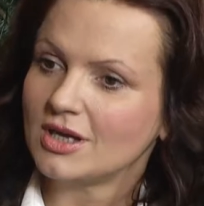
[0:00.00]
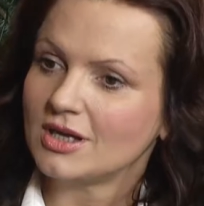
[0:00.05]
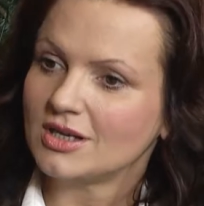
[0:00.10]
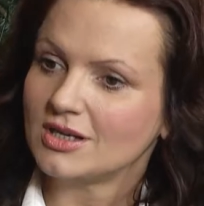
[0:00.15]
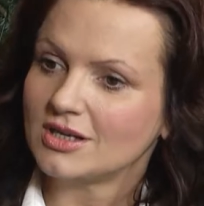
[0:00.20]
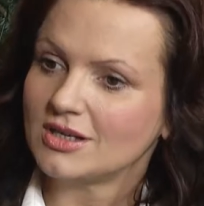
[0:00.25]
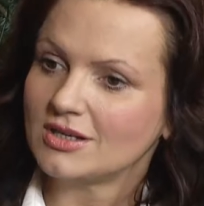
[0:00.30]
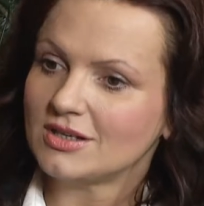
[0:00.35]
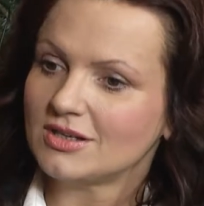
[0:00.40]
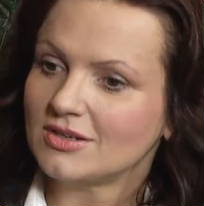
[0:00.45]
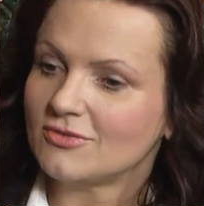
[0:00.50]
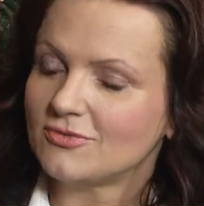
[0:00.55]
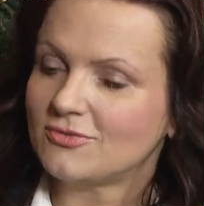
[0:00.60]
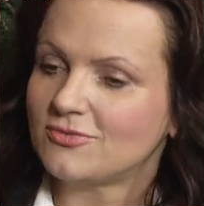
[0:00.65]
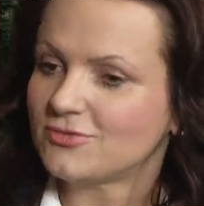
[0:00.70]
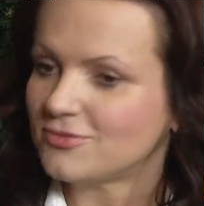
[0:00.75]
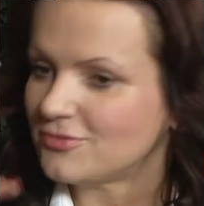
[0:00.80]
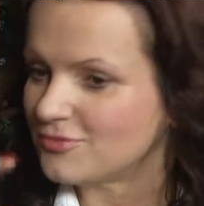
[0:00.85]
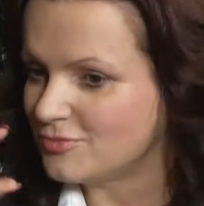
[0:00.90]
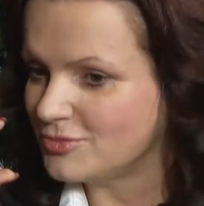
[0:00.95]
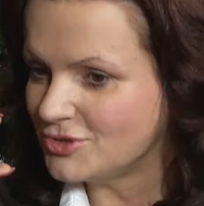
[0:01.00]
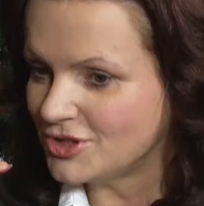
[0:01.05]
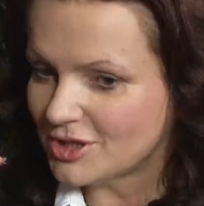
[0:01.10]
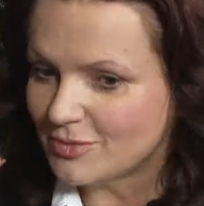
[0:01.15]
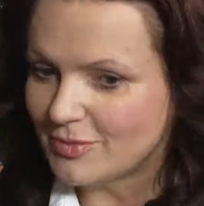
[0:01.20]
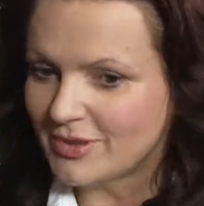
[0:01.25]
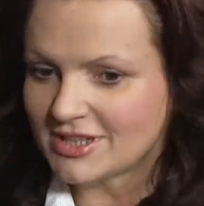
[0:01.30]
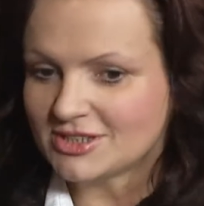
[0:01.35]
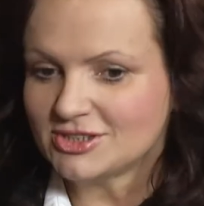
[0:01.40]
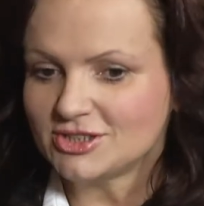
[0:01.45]
E, niech
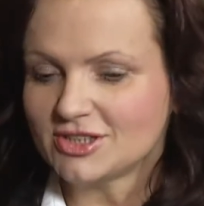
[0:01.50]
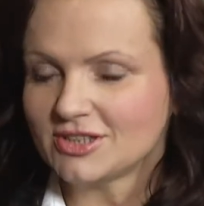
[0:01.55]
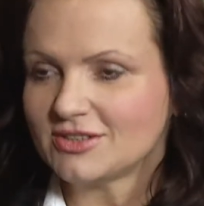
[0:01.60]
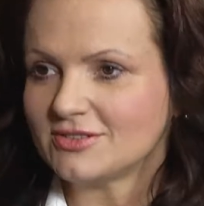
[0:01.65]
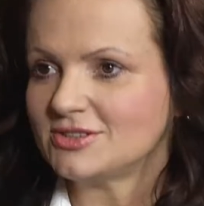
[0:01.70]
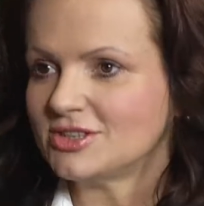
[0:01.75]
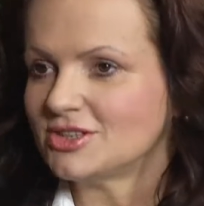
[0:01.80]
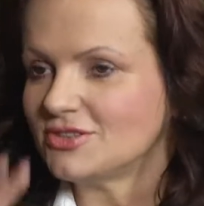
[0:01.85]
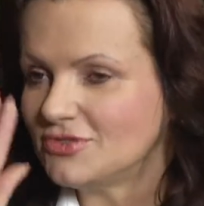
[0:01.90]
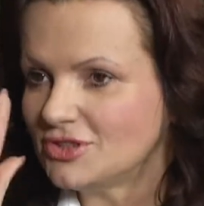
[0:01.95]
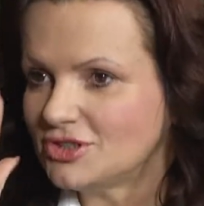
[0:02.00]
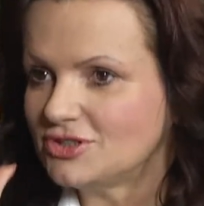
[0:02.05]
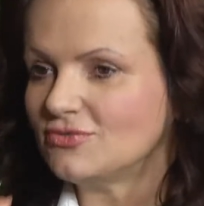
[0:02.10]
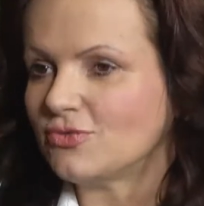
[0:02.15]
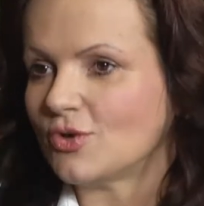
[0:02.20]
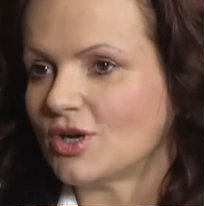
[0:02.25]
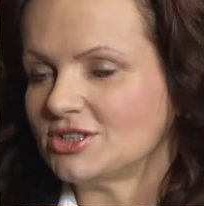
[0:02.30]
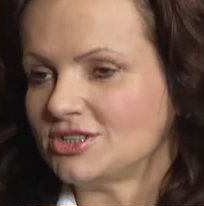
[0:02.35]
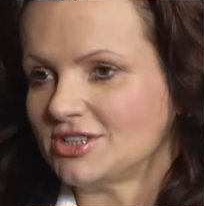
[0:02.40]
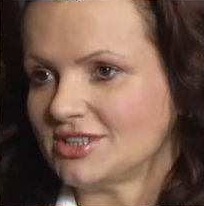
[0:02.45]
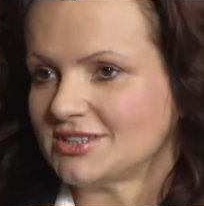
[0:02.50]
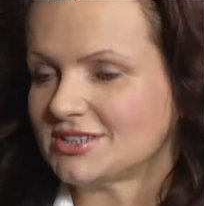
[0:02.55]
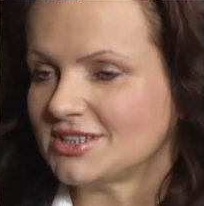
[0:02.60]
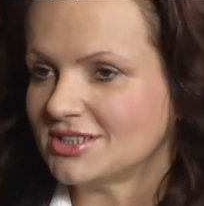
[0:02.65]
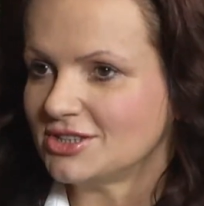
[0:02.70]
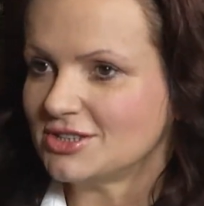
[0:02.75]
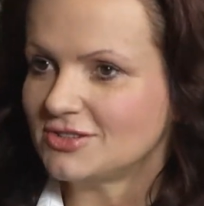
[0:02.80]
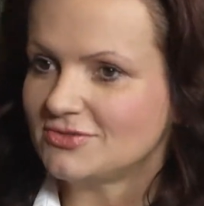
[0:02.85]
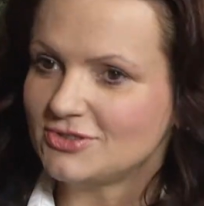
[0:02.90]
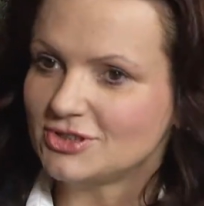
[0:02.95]
będzie, niech wisi w łazience,
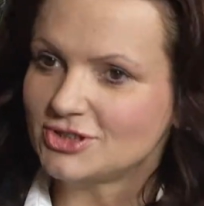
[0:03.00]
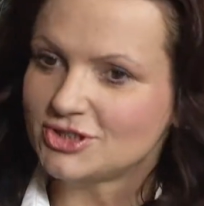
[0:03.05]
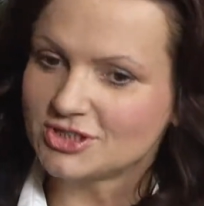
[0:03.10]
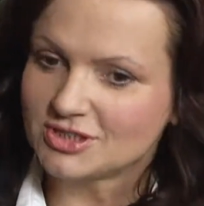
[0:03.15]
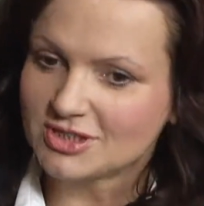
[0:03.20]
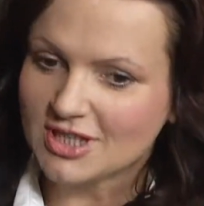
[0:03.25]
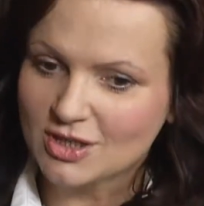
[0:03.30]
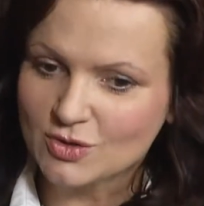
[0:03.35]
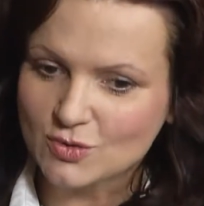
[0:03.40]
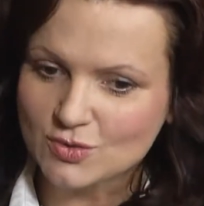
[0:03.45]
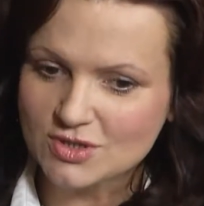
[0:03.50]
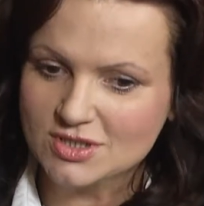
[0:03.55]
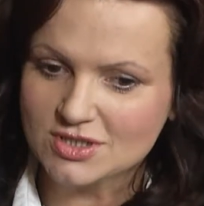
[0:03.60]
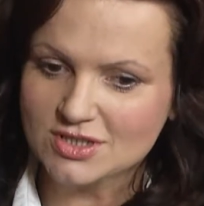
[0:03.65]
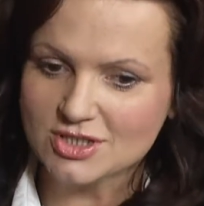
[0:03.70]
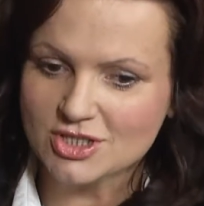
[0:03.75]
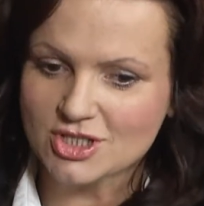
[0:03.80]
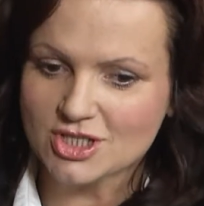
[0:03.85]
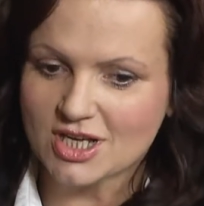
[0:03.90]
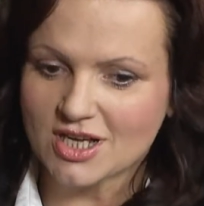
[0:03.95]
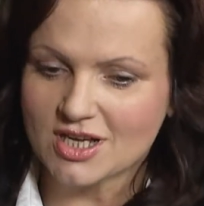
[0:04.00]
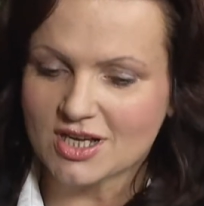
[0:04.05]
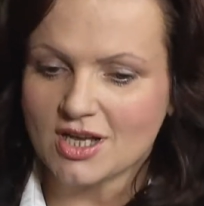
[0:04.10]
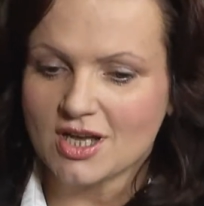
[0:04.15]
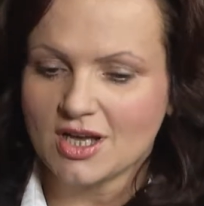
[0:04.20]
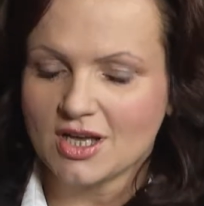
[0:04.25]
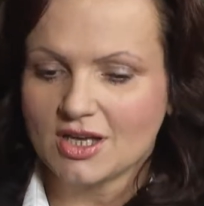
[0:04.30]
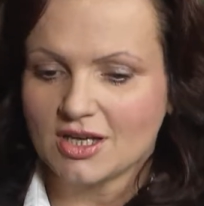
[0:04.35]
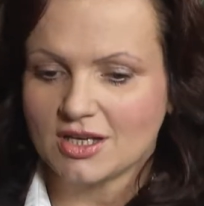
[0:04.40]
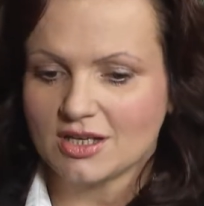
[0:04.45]
niech wisi na lustrze,
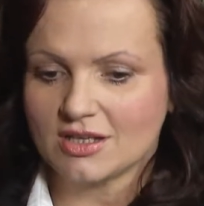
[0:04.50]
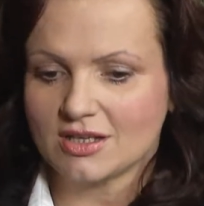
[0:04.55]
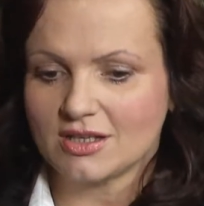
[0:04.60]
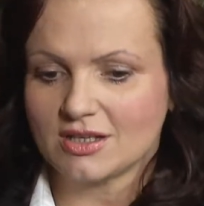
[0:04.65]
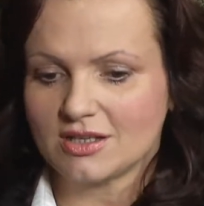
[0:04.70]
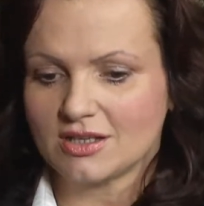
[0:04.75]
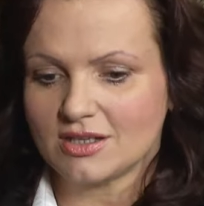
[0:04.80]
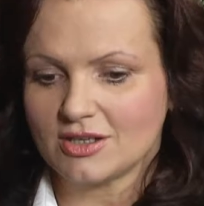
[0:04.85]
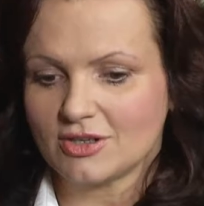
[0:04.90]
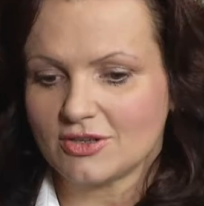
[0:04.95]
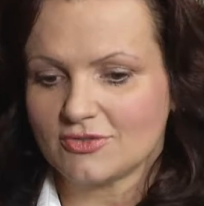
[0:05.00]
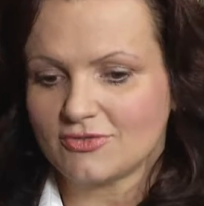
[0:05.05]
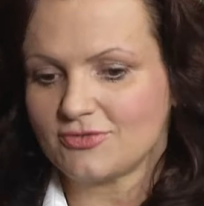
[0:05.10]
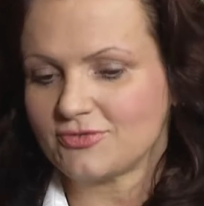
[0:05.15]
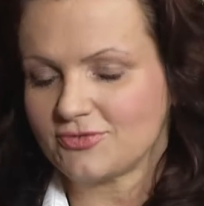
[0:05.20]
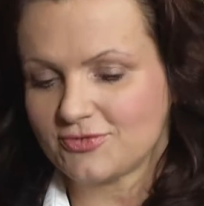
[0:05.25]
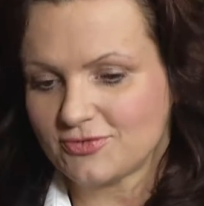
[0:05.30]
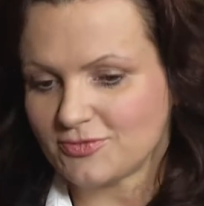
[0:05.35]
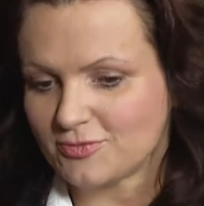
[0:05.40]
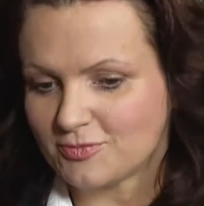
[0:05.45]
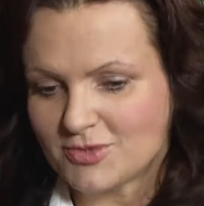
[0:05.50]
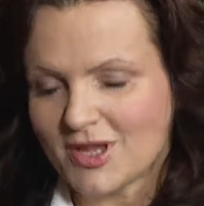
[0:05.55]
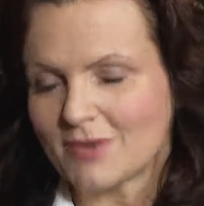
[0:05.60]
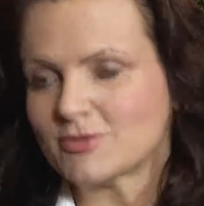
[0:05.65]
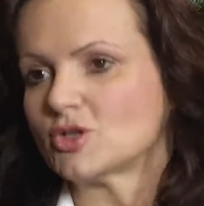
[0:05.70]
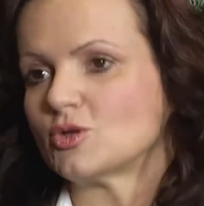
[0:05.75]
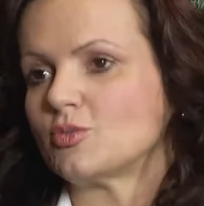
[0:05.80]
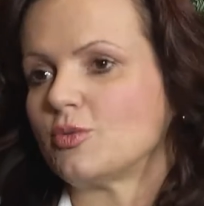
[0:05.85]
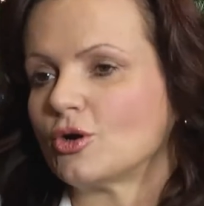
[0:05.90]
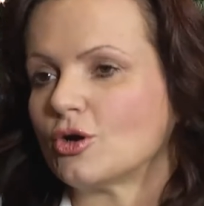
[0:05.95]
e, na
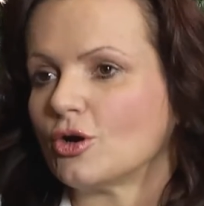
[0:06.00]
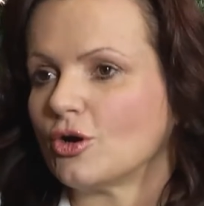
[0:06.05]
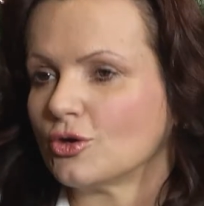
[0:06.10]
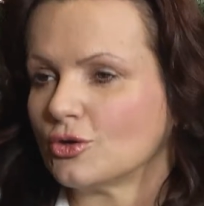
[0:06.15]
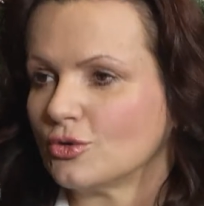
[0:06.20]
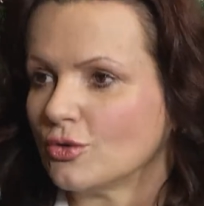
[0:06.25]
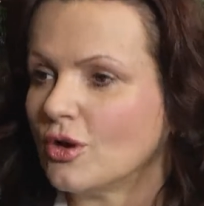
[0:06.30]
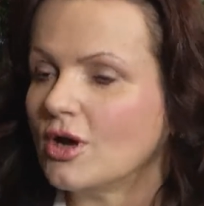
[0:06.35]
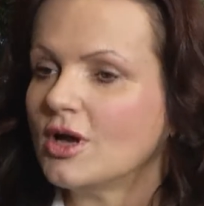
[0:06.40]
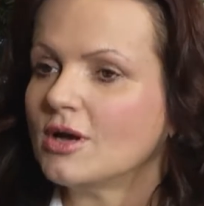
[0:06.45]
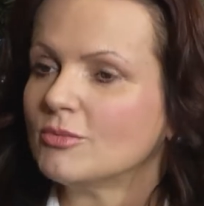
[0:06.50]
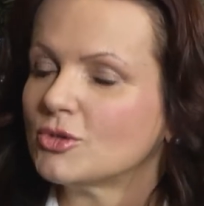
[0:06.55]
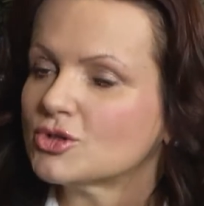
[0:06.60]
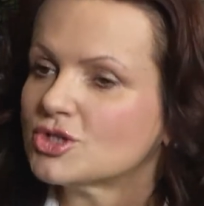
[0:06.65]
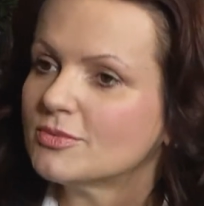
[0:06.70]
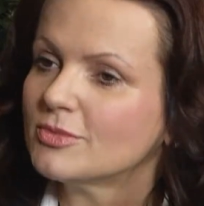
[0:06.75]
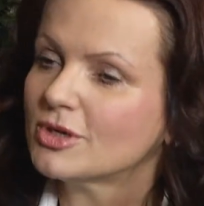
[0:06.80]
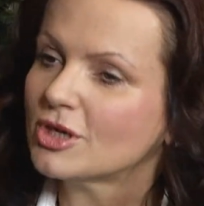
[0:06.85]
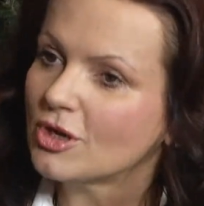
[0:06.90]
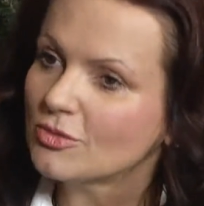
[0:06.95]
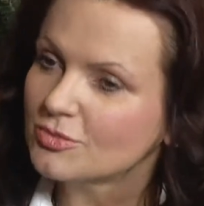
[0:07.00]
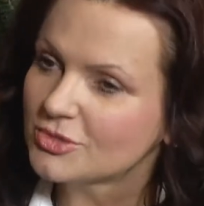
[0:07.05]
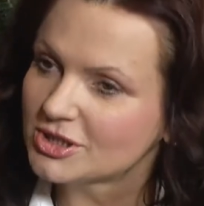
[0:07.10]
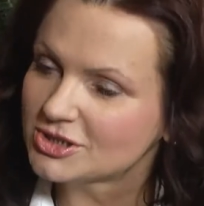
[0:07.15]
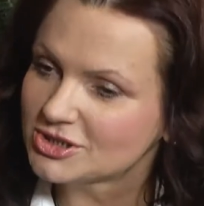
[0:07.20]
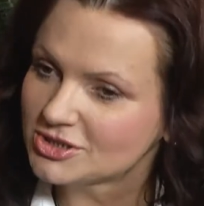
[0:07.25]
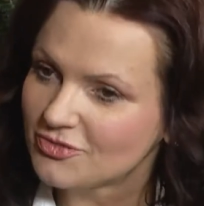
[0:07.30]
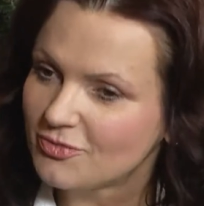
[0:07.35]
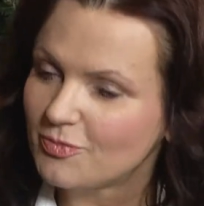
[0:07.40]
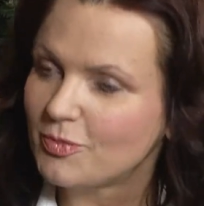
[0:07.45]
przedpokoju. Możemy go
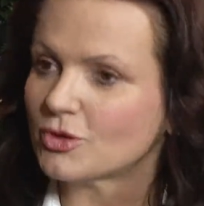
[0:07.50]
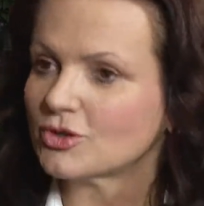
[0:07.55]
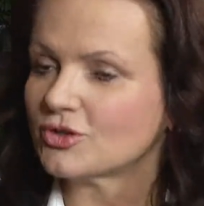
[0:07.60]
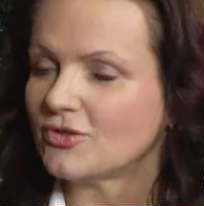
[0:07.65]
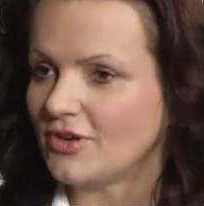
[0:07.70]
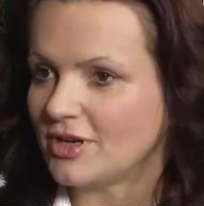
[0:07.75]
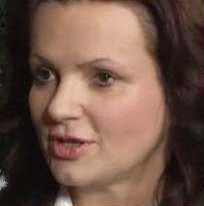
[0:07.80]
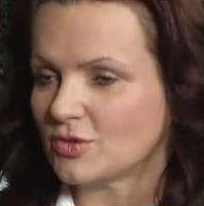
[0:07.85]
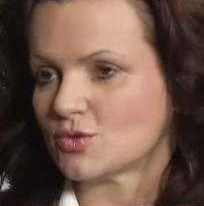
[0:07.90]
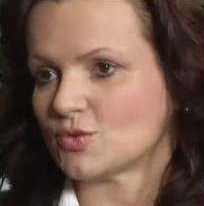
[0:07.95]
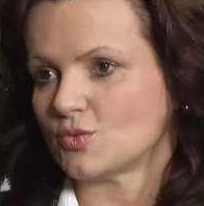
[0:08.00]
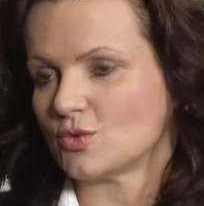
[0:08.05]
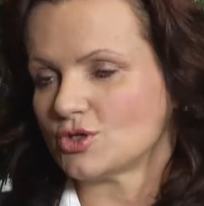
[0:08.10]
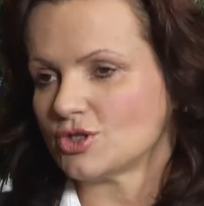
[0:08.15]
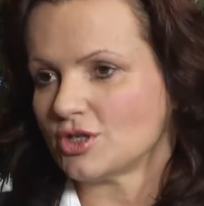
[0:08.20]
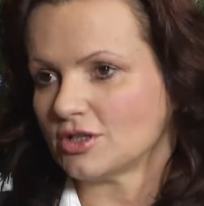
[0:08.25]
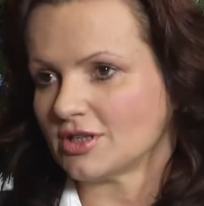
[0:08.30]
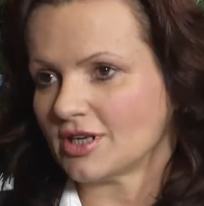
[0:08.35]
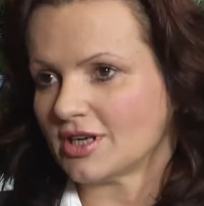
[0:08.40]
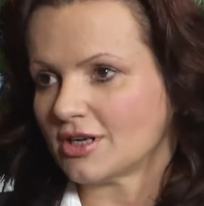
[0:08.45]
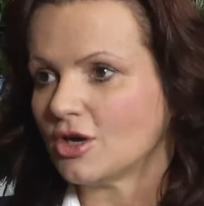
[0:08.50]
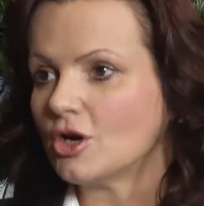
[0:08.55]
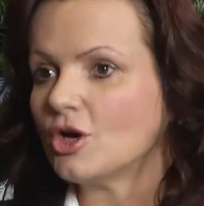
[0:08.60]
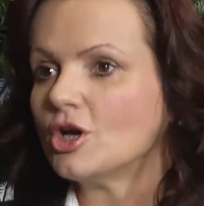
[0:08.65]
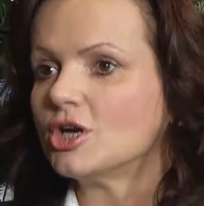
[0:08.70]
mieć w portfelu złożonego,